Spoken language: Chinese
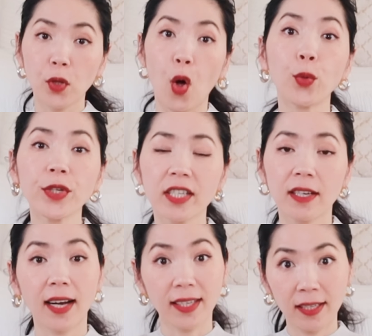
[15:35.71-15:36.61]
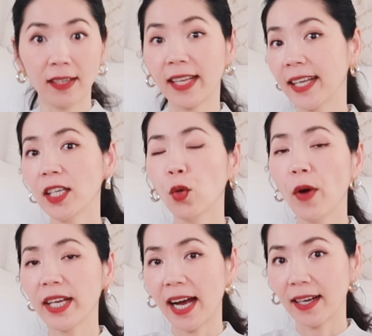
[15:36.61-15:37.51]
同时呢，可能因
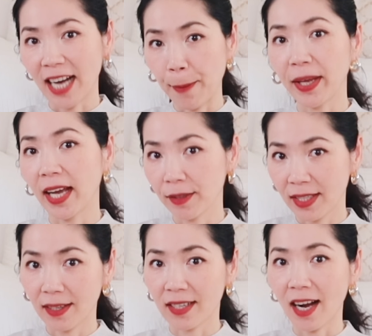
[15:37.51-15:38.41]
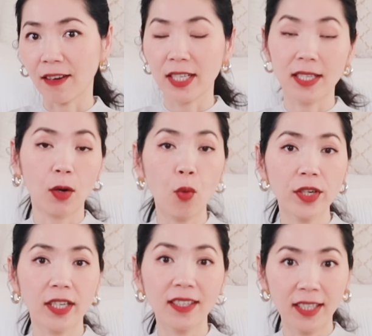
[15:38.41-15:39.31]
为呢产品要急着上市，
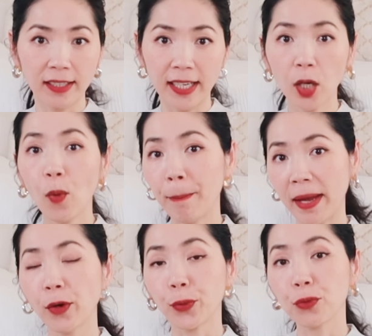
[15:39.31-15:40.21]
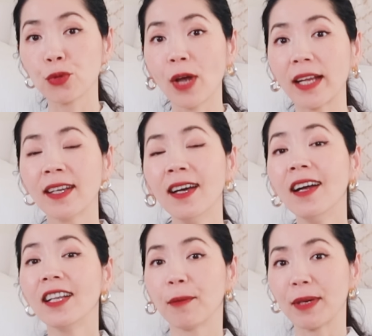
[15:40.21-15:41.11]
或者可能因为没有预算，
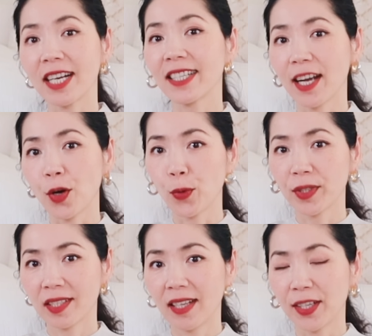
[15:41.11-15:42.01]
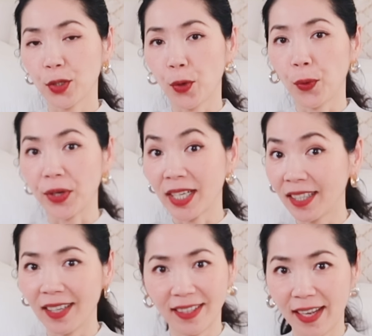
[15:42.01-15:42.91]
那么这些公司呢，就
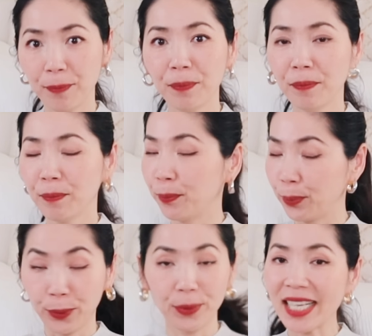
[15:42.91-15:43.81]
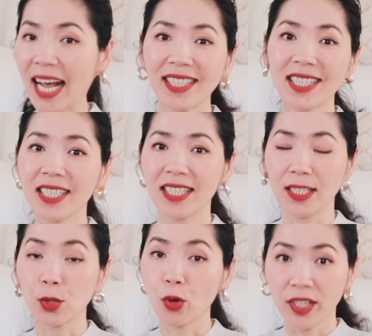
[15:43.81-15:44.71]
可能 不再自
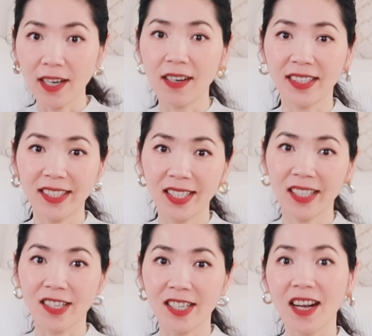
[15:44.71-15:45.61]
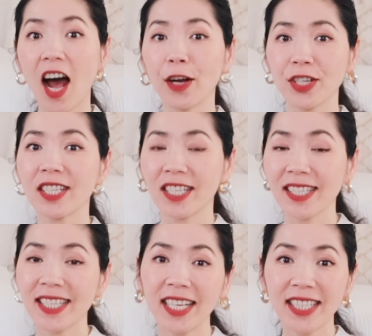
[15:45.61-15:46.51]
己做任何的测试，而是直
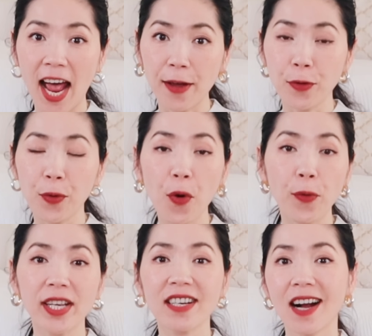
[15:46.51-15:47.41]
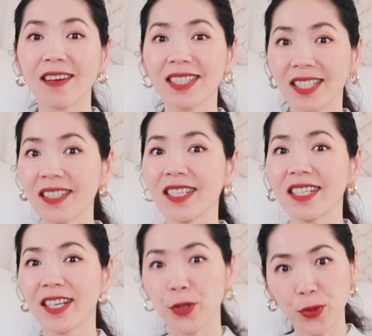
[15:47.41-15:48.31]
接采用供应商测
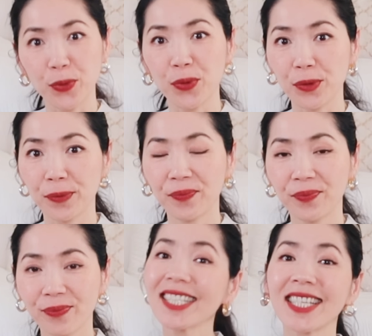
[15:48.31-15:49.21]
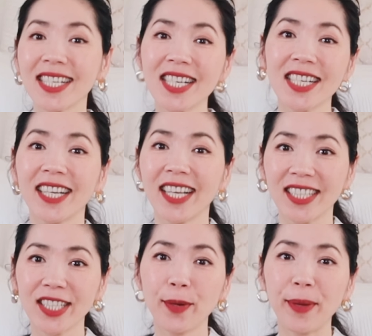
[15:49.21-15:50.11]
试的数据。这其实呢，
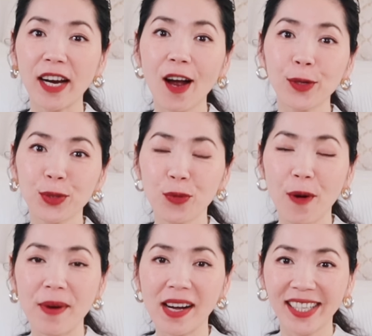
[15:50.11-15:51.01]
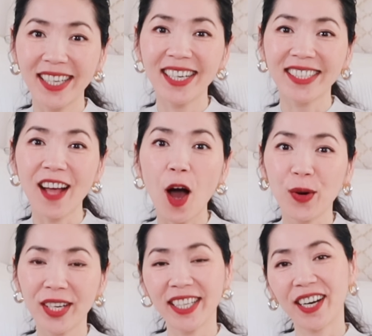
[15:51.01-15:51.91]
也侧面告诉我们一个
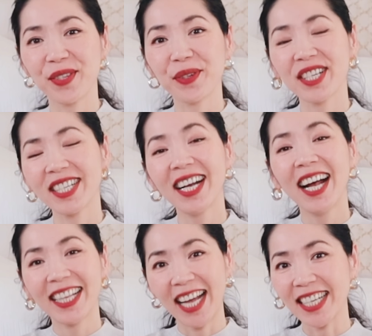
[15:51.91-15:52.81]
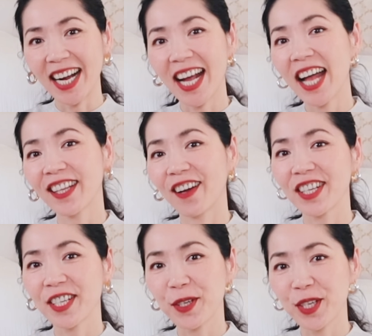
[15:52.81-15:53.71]
道理啊，就是大家看到
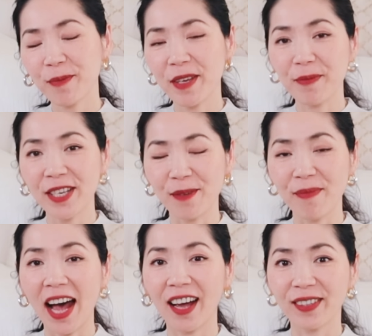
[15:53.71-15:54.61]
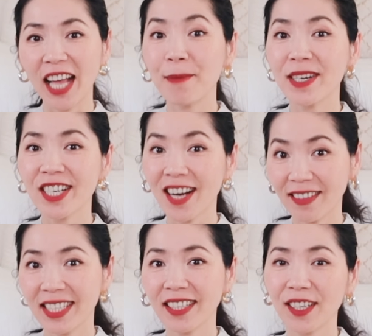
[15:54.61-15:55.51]
那些知名品牌啊，他们
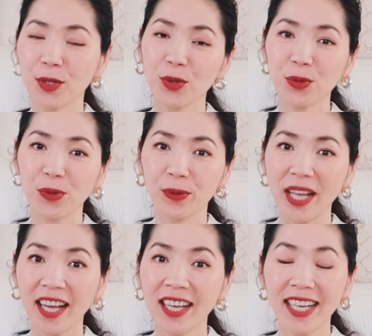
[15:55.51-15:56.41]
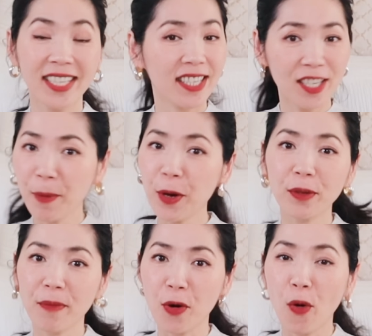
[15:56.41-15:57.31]
上新的速度呢，其实没有
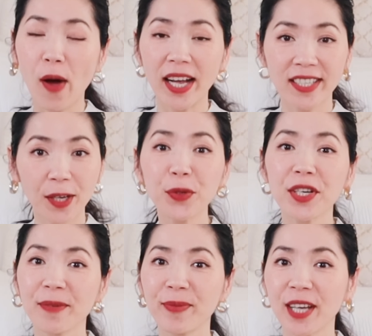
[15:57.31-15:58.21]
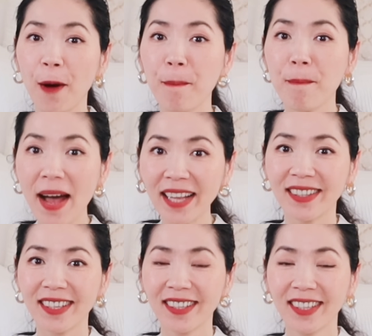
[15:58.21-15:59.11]
那么快，相对是比较
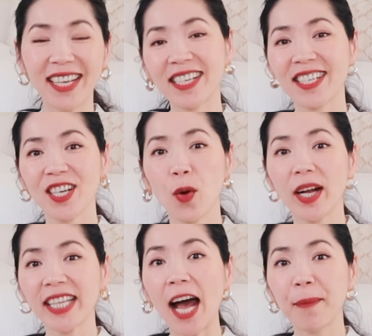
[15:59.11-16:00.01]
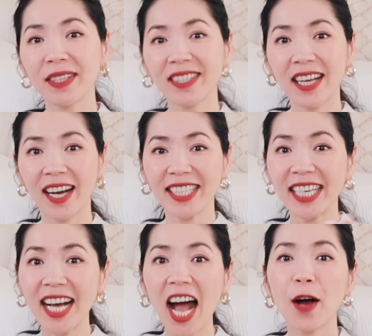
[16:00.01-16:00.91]
慢的。那是因为他们的
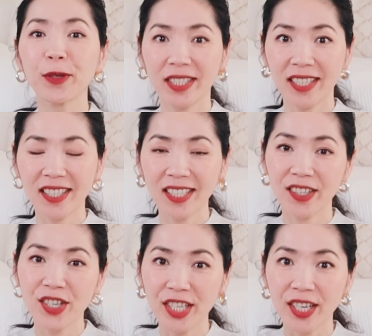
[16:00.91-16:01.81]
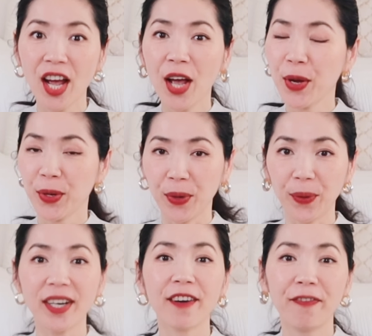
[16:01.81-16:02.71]
in-house 的测试
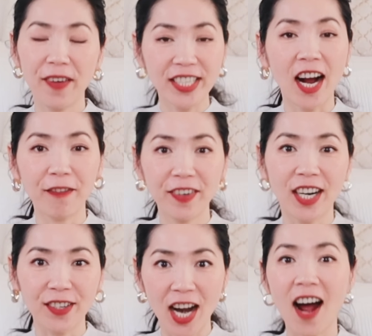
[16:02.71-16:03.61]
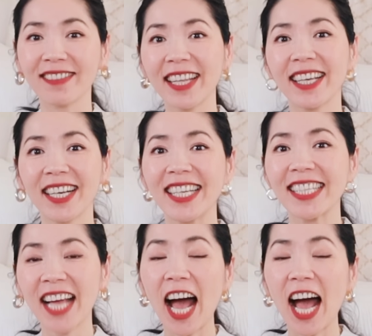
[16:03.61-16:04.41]
有一个非常长的一个 lead